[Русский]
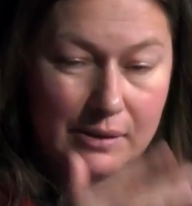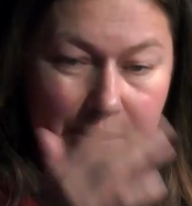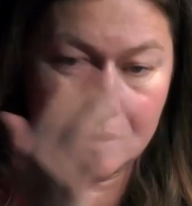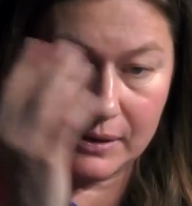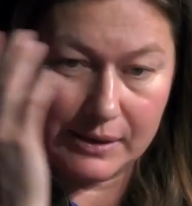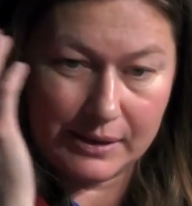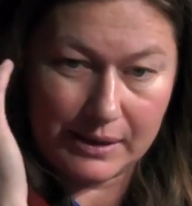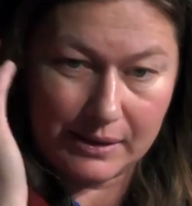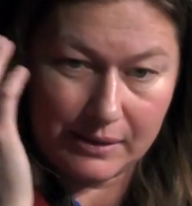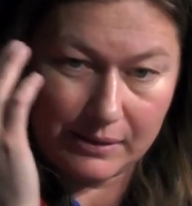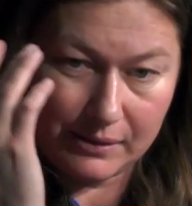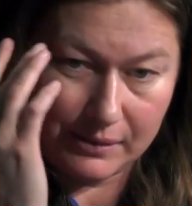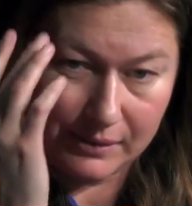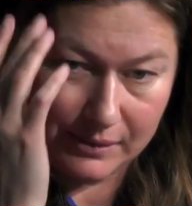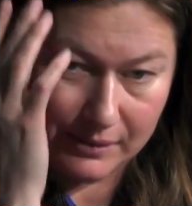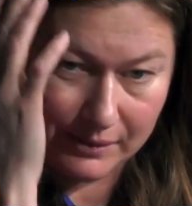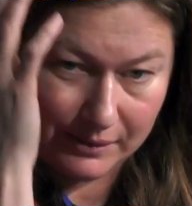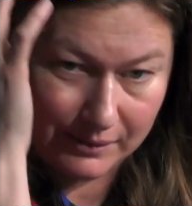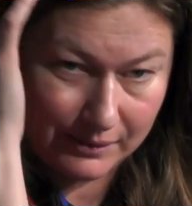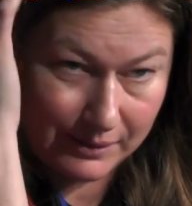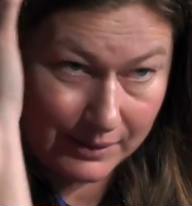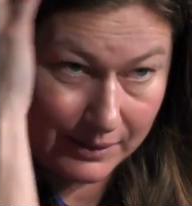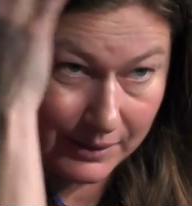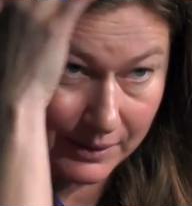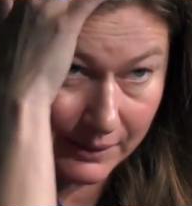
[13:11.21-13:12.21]

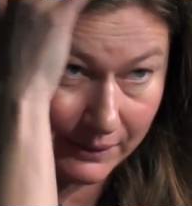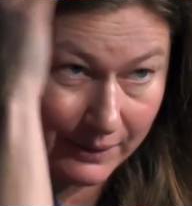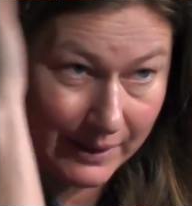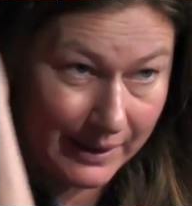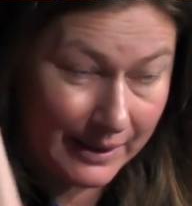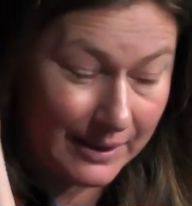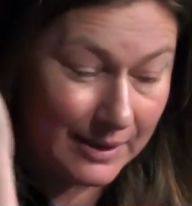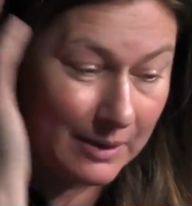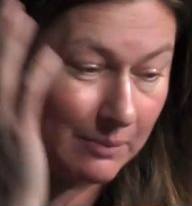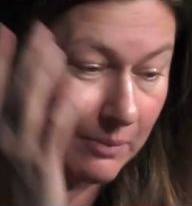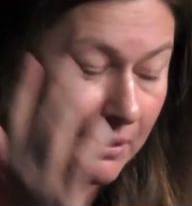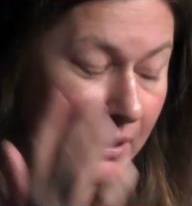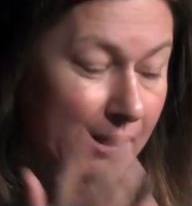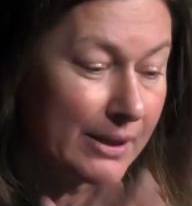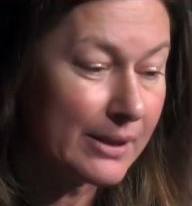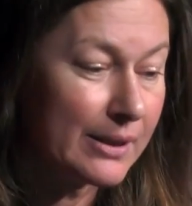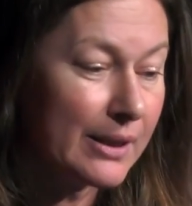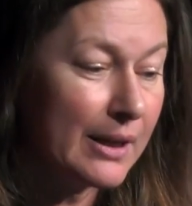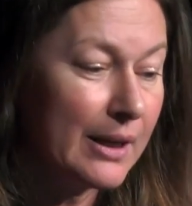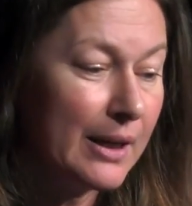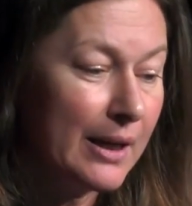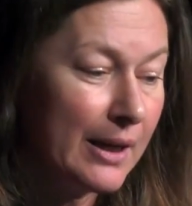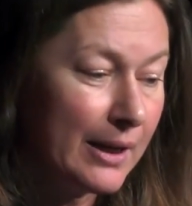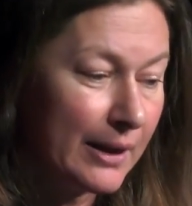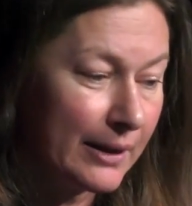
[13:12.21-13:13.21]
с своих небес
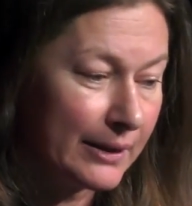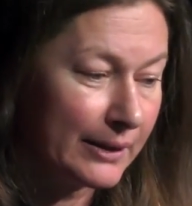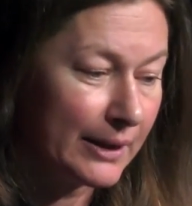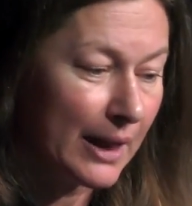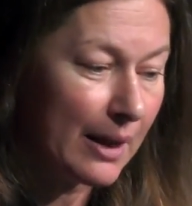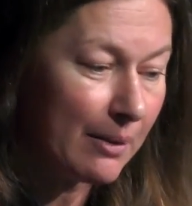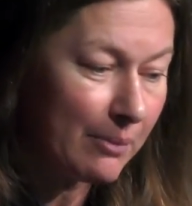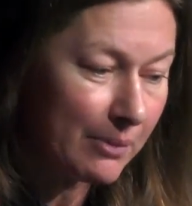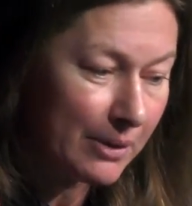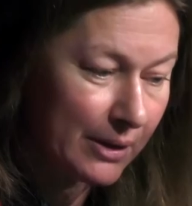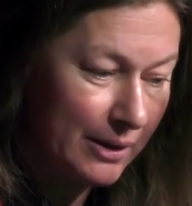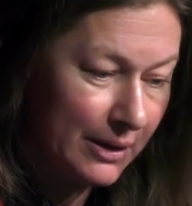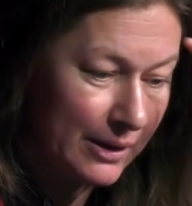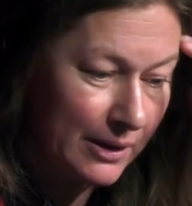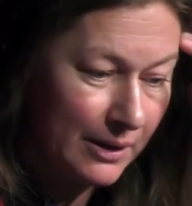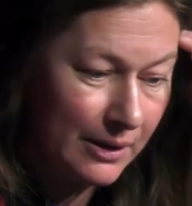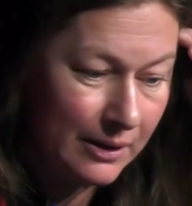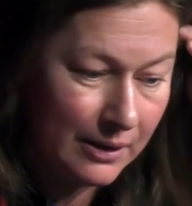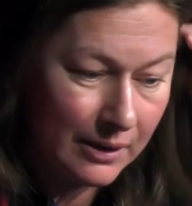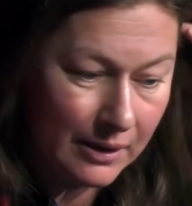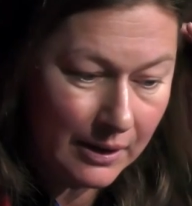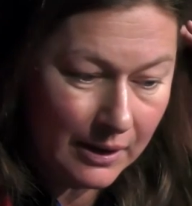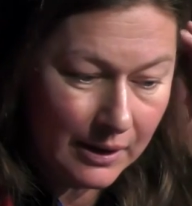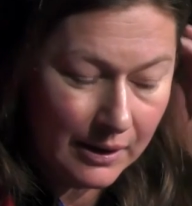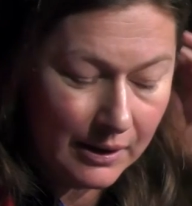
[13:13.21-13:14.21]
к нам
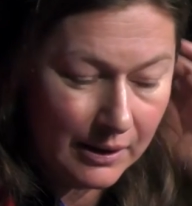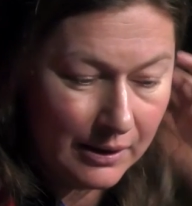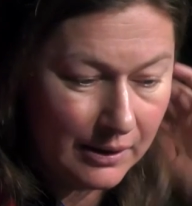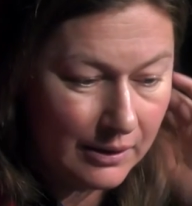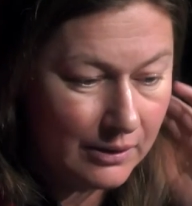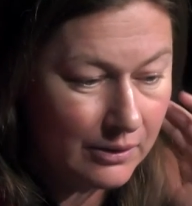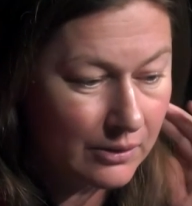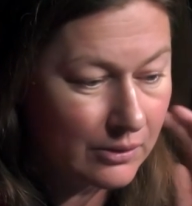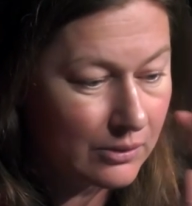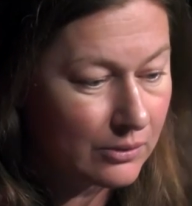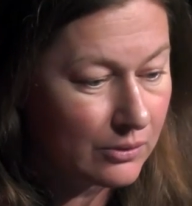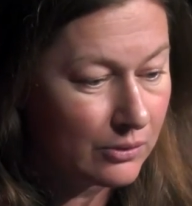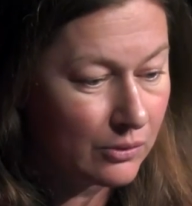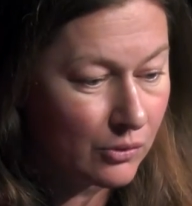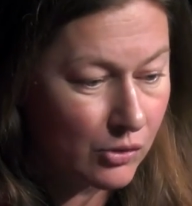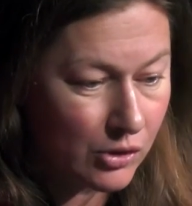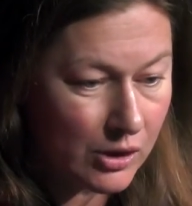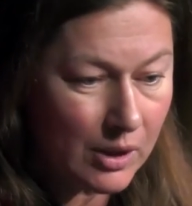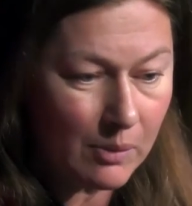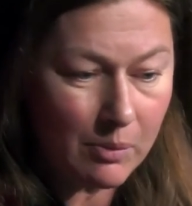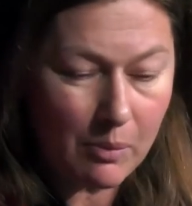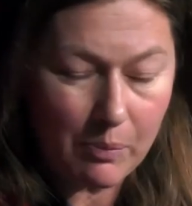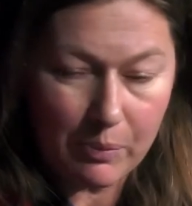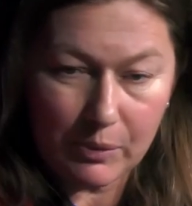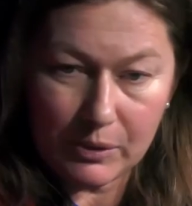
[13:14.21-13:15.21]
и
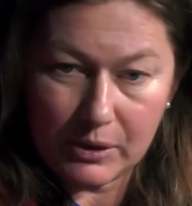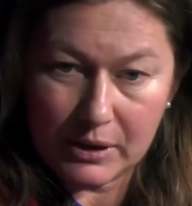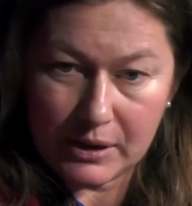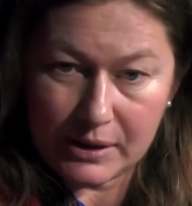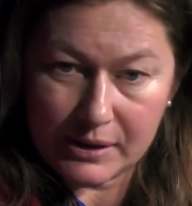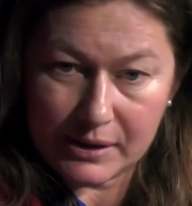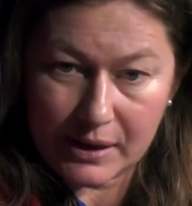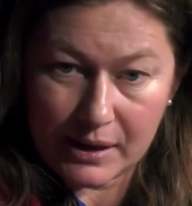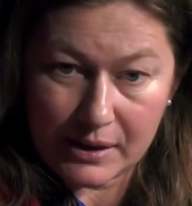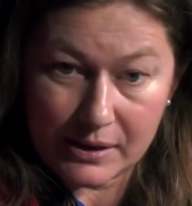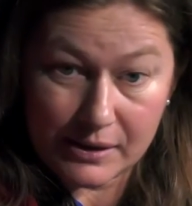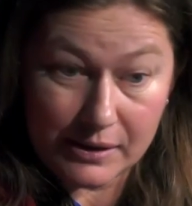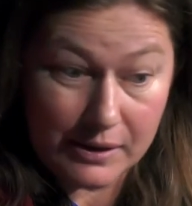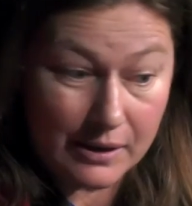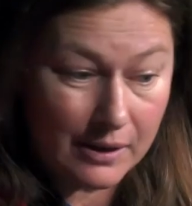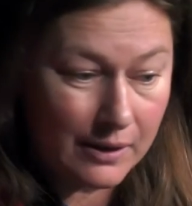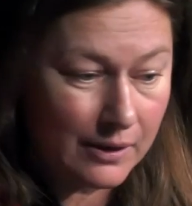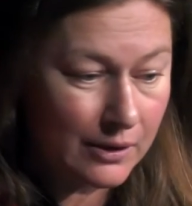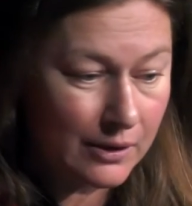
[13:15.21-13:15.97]
нужна популяризация и